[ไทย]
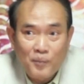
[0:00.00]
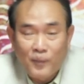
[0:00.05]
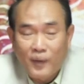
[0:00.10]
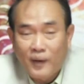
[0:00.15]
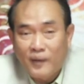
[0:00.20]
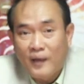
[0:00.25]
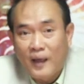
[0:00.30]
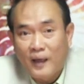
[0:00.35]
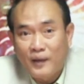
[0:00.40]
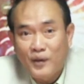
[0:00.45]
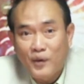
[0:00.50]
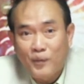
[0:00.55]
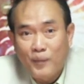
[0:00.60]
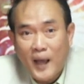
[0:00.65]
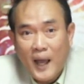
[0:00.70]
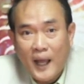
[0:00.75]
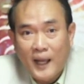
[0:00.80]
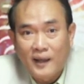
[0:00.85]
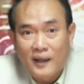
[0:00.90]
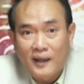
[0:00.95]
นภาษาชาว
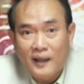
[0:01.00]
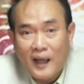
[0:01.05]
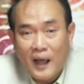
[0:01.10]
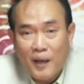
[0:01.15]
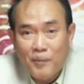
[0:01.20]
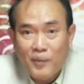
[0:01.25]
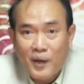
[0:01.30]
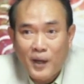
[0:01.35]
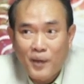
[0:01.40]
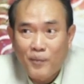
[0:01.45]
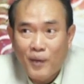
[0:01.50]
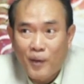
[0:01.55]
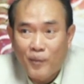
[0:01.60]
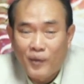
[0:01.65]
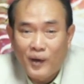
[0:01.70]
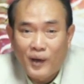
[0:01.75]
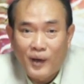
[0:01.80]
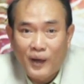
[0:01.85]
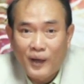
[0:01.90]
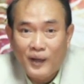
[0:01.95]
บ้านนะครับ ให้แบบ
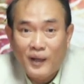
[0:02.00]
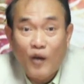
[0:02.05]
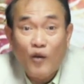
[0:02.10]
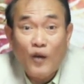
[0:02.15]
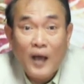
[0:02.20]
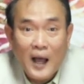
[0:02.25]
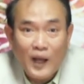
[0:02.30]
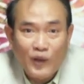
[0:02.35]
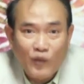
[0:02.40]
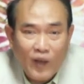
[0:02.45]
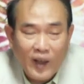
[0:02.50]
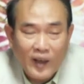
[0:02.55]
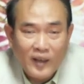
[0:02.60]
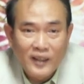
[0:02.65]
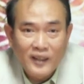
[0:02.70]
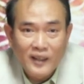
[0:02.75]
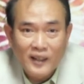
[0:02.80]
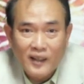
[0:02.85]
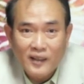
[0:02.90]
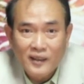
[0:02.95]
ว่าให้เข้าข้างตัวเอง
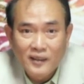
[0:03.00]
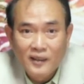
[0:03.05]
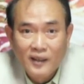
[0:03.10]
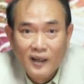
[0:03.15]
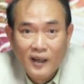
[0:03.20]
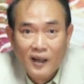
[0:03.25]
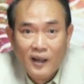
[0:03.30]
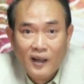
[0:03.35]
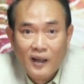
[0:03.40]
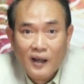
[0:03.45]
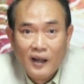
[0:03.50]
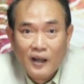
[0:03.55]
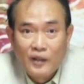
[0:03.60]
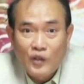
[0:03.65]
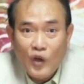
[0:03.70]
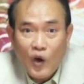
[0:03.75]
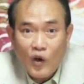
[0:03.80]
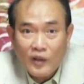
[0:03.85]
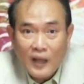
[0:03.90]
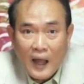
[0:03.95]
นิดนึงก็คือ
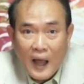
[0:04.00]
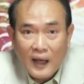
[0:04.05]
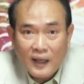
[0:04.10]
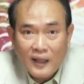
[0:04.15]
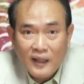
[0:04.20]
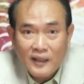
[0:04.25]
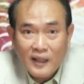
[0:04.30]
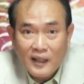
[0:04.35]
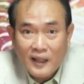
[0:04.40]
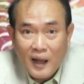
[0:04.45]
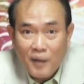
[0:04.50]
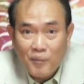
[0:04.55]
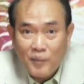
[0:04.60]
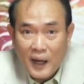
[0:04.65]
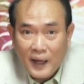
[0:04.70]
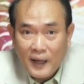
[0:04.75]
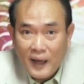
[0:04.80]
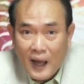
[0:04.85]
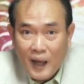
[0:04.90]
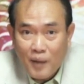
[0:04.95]
ช่องทางที่จะนำ
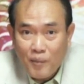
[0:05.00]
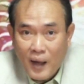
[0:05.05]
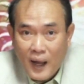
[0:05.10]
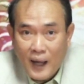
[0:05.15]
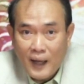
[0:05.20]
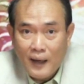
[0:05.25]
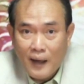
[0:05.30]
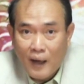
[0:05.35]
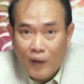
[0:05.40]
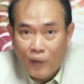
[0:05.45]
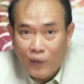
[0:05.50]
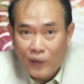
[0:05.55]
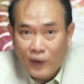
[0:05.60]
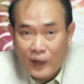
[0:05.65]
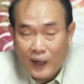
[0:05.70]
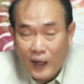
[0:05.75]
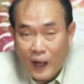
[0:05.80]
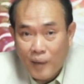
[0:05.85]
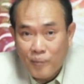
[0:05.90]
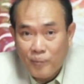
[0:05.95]
รายได้มาให้เรา
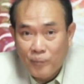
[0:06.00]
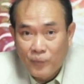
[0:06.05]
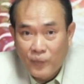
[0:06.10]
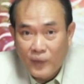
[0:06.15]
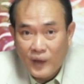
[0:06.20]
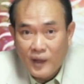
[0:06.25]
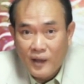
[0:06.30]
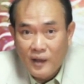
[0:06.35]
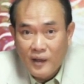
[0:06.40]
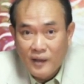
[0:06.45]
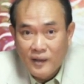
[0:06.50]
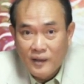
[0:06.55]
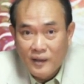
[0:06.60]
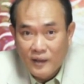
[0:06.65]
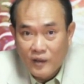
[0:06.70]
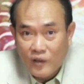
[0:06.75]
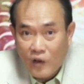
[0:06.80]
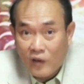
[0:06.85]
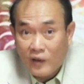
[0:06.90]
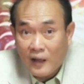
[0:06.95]
นะครับ
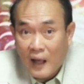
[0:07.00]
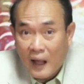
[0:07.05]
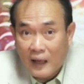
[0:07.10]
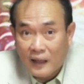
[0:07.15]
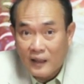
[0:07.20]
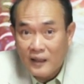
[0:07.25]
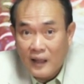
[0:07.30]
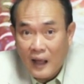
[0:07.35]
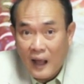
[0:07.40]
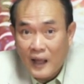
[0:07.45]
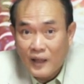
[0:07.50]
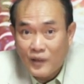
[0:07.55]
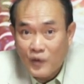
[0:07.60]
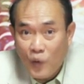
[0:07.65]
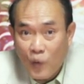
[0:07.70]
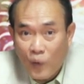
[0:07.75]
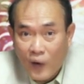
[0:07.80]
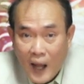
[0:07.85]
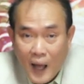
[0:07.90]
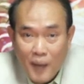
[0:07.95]
ช่องทางที่จะให้โช
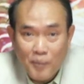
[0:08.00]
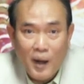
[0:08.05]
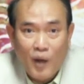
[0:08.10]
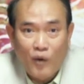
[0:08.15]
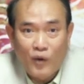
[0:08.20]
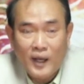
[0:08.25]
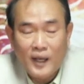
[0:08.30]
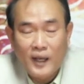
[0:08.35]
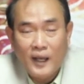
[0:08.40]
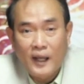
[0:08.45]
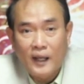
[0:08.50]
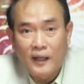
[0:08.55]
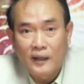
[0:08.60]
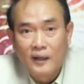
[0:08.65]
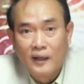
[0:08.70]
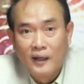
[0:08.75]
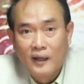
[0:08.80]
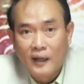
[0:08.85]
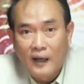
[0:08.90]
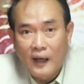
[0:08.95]
คลาภเรานั่นเอง
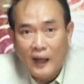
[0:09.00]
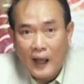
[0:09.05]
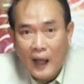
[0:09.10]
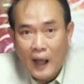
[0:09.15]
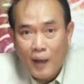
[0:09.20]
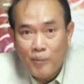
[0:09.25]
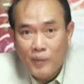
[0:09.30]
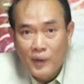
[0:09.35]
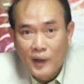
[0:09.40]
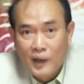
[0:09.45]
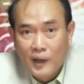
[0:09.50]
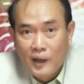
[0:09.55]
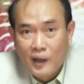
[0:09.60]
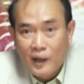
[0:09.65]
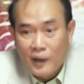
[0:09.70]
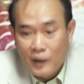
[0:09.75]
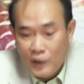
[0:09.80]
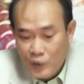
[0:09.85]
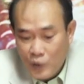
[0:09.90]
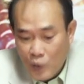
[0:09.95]
นะครับ
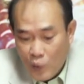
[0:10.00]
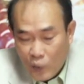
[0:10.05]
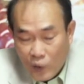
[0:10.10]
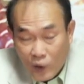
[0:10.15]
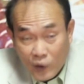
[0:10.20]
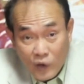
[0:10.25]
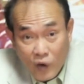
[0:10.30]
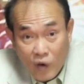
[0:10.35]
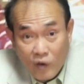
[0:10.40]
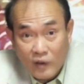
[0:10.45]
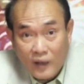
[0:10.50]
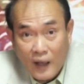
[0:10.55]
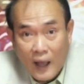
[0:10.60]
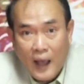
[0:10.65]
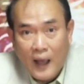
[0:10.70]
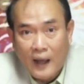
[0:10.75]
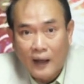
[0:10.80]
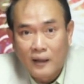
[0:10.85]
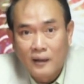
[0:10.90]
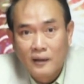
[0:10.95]
อยู่ในช่อง
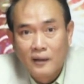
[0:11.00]
ทาง